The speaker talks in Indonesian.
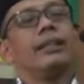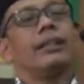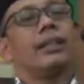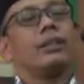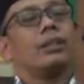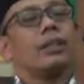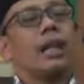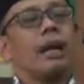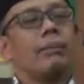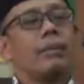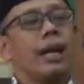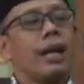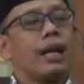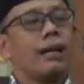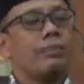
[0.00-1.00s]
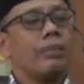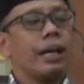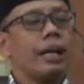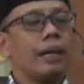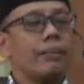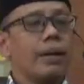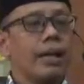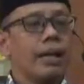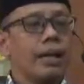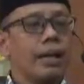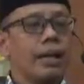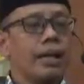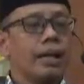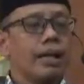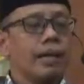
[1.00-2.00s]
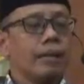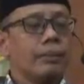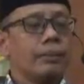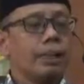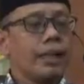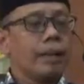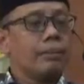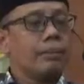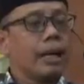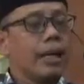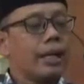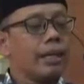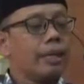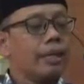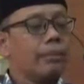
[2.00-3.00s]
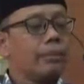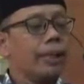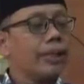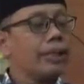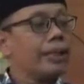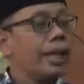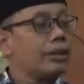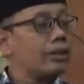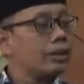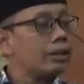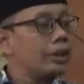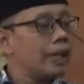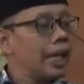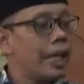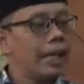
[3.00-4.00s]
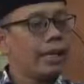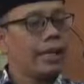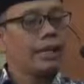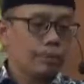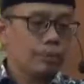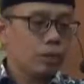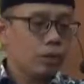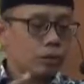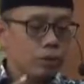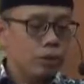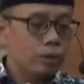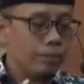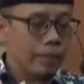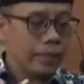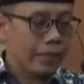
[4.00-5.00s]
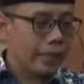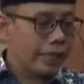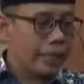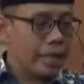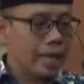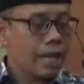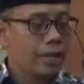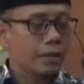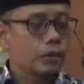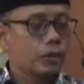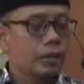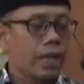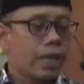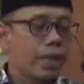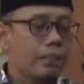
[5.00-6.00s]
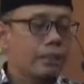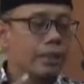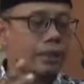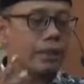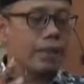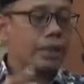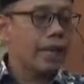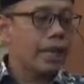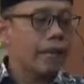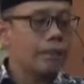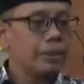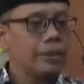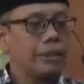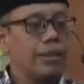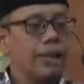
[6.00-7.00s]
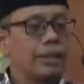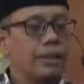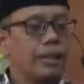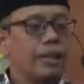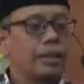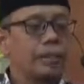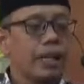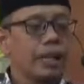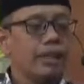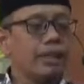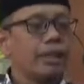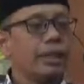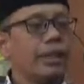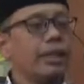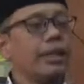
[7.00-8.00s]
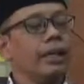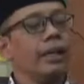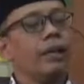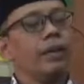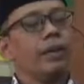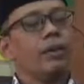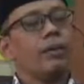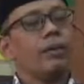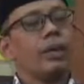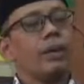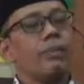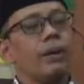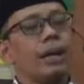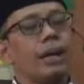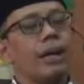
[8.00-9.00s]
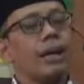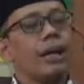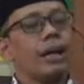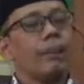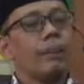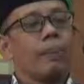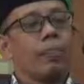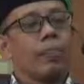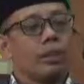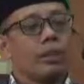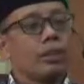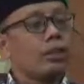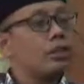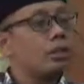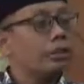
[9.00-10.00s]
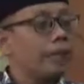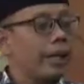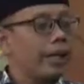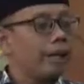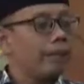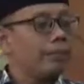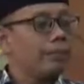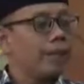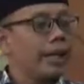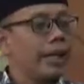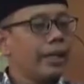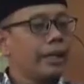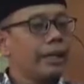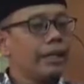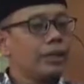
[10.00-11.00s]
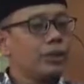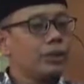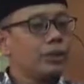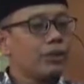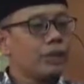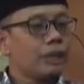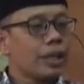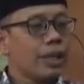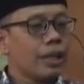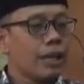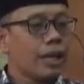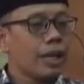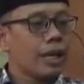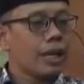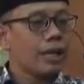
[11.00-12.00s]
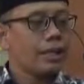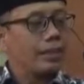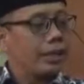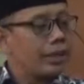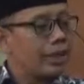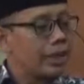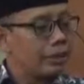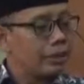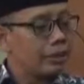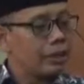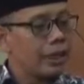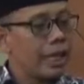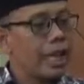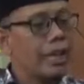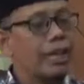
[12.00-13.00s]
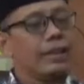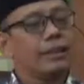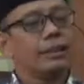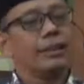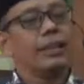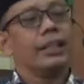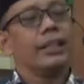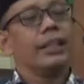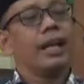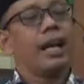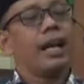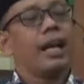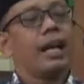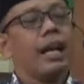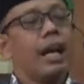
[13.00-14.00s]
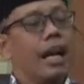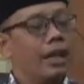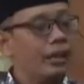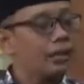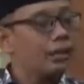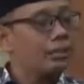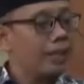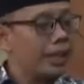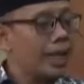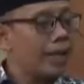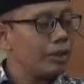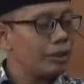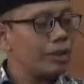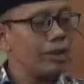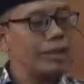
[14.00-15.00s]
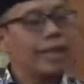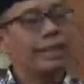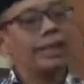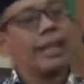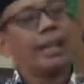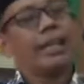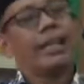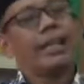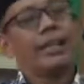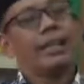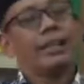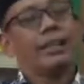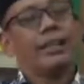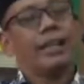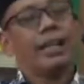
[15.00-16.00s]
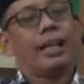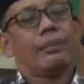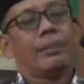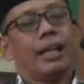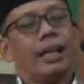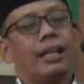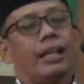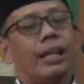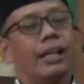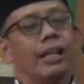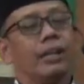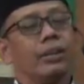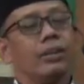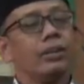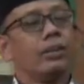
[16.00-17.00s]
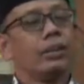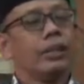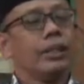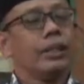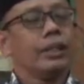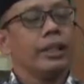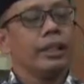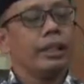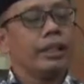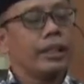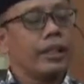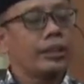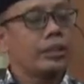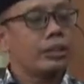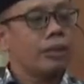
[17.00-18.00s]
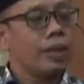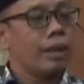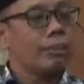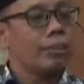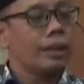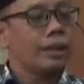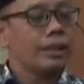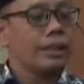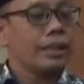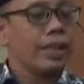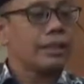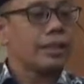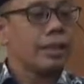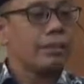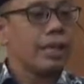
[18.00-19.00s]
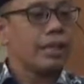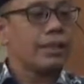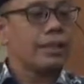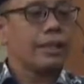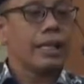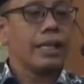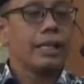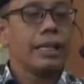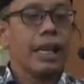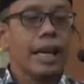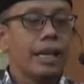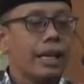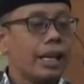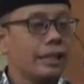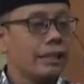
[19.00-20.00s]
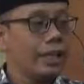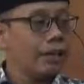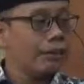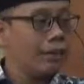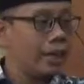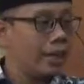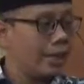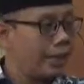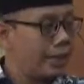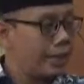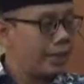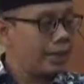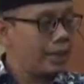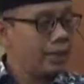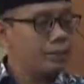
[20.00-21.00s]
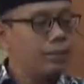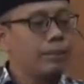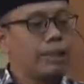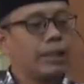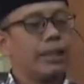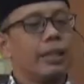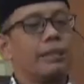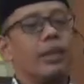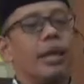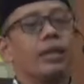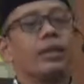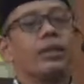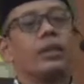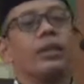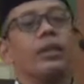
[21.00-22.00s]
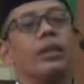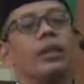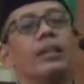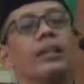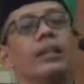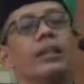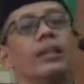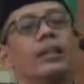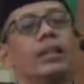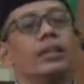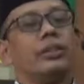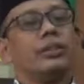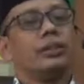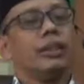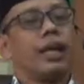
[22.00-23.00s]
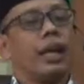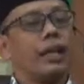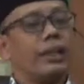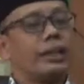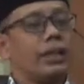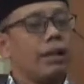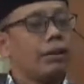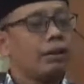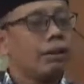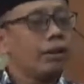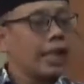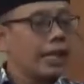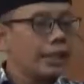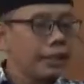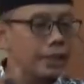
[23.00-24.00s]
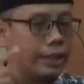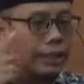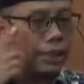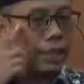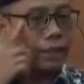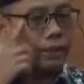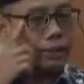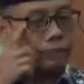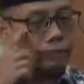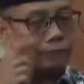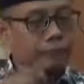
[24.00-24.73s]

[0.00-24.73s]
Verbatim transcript: terutama bagaimana merambah ke media sosial produk mereka usaha mereka bisa dinikmati oleh para konsumen baik itu secara media sosial sehingga harus mereka harus menguasai nah maka dari itu kita juga bekerja sama dengan Zawa Kabupaten Bantul dan juga insya Allah nanti dengan